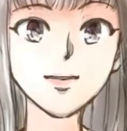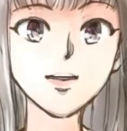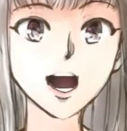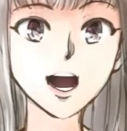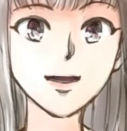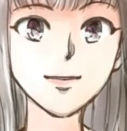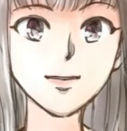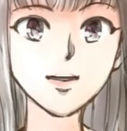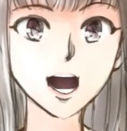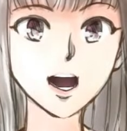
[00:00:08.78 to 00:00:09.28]

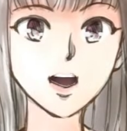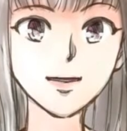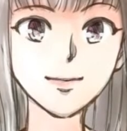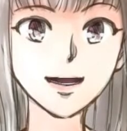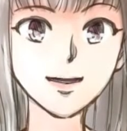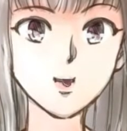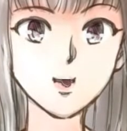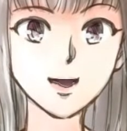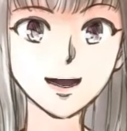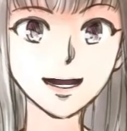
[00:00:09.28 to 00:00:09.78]
高校
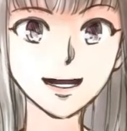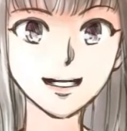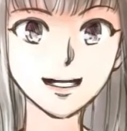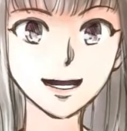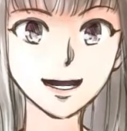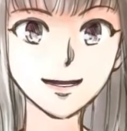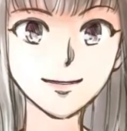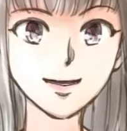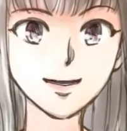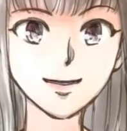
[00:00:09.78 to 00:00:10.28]
野球の
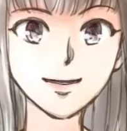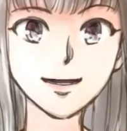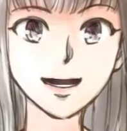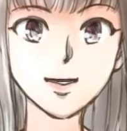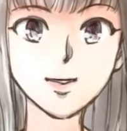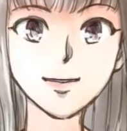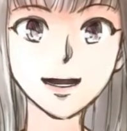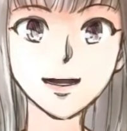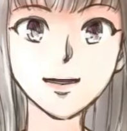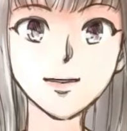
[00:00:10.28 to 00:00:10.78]
春季
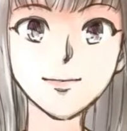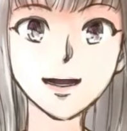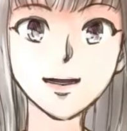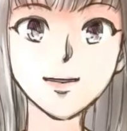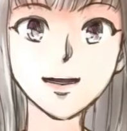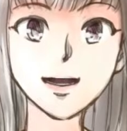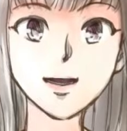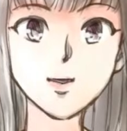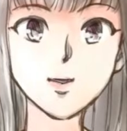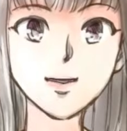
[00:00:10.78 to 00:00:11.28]
関東
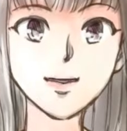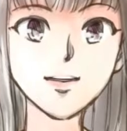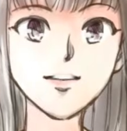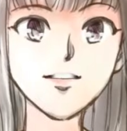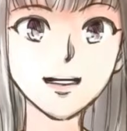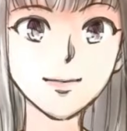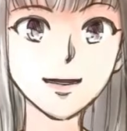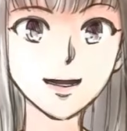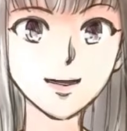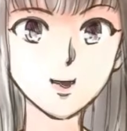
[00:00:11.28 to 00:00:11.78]
大会は
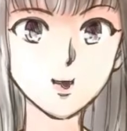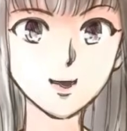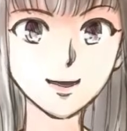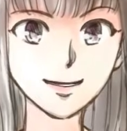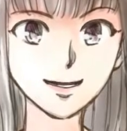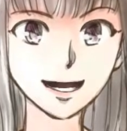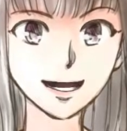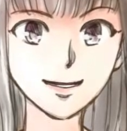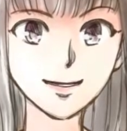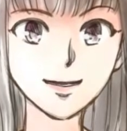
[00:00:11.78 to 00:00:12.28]
22
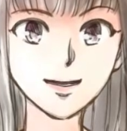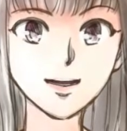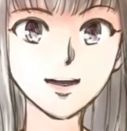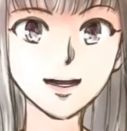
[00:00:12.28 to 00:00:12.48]
日、